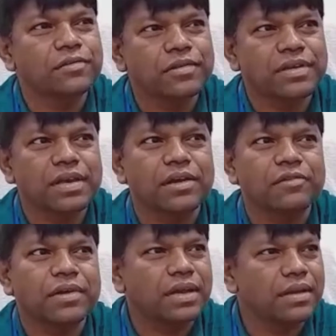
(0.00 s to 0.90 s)
जो
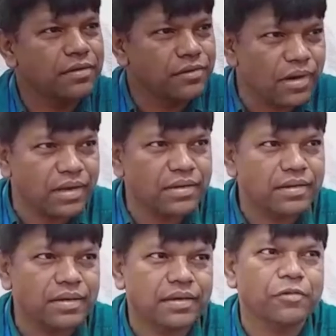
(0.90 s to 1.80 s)
सिक्योरिटी जो
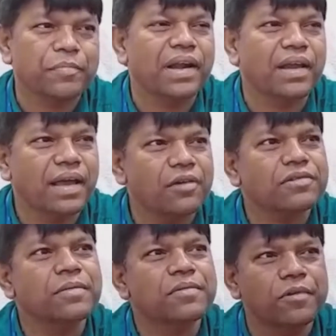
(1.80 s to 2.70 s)
इक्विपमेंट लगा है
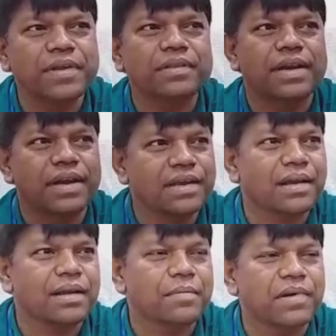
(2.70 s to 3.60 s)
वो सबको भी रेडी
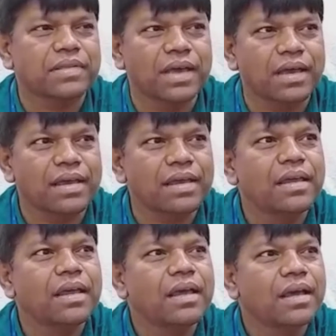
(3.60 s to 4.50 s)
करना पड़ता है
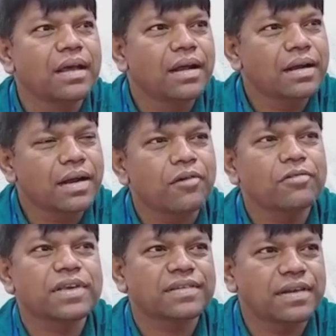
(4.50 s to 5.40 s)
ना
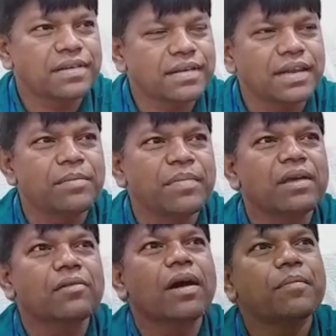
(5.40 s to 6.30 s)
उसी सिलसिले
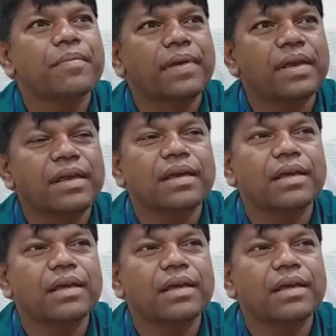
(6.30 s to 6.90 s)
में वहाँ पे